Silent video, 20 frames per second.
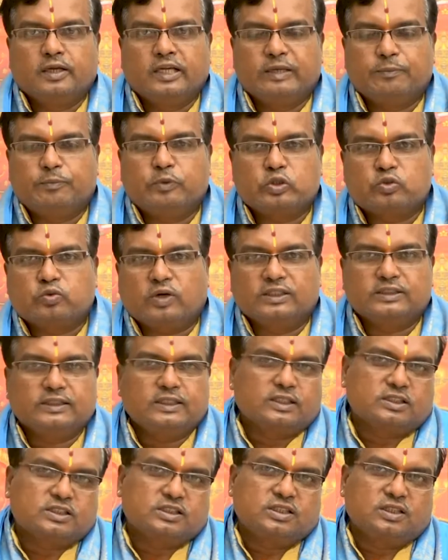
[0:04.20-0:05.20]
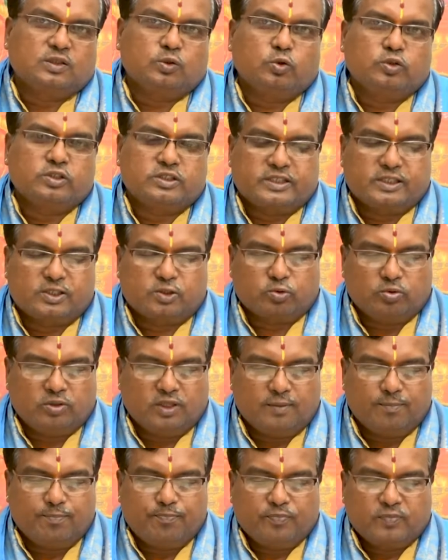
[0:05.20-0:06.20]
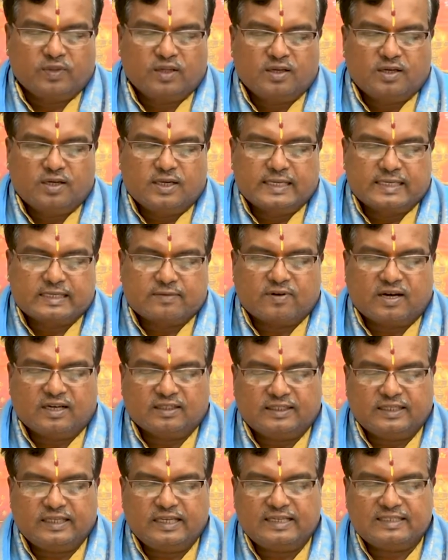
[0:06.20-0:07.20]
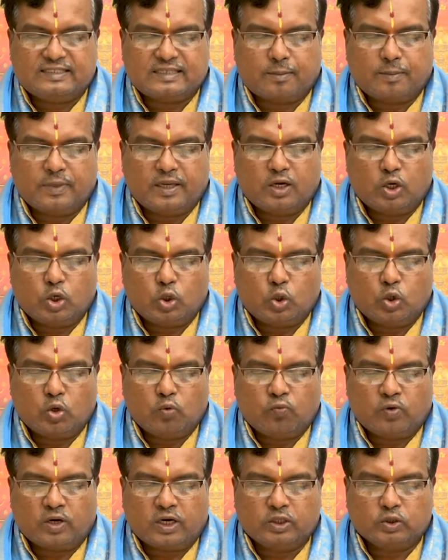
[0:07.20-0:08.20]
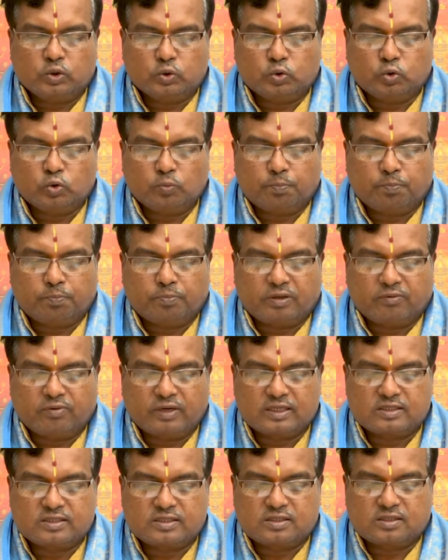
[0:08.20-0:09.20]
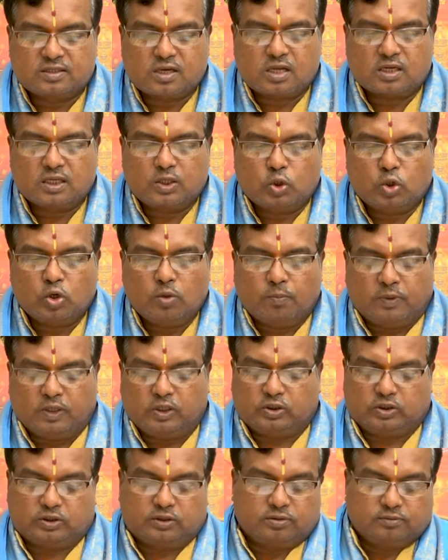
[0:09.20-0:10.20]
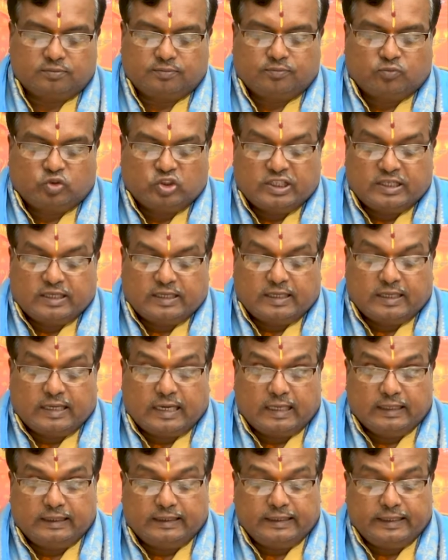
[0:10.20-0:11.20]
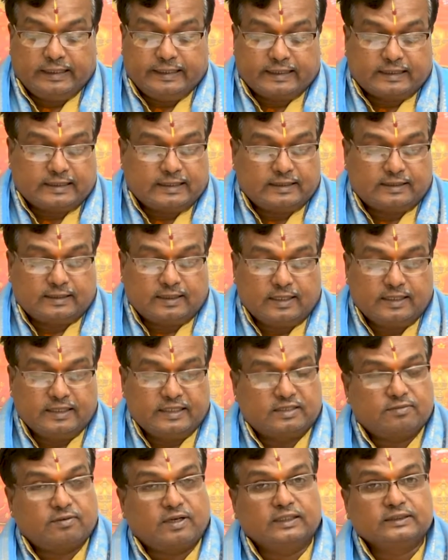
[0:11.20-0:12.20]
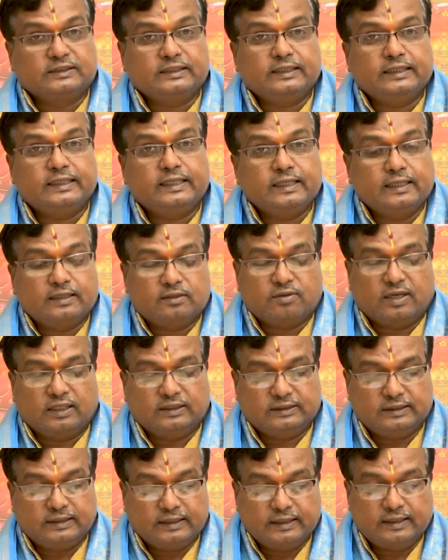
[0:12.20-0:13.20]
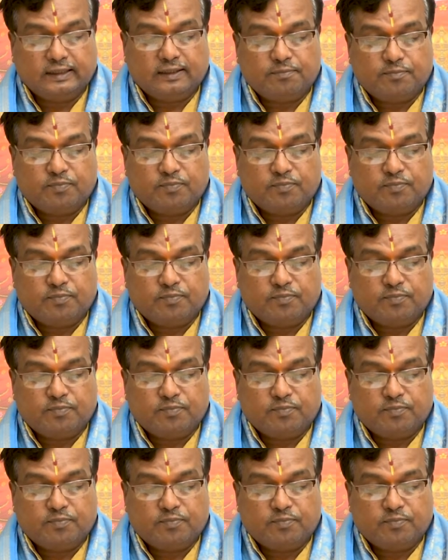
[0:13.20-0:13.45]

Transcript: ఇప్పుడు స్వాతి నక్షత్రం గురించి తెలుసుకుందాం స్వాతి సమిరణో వాయు పవనశ్చానిలో మరుత్ అంటే ఈ నక్షత్రాన్ని స్వాతి స్వాతి అని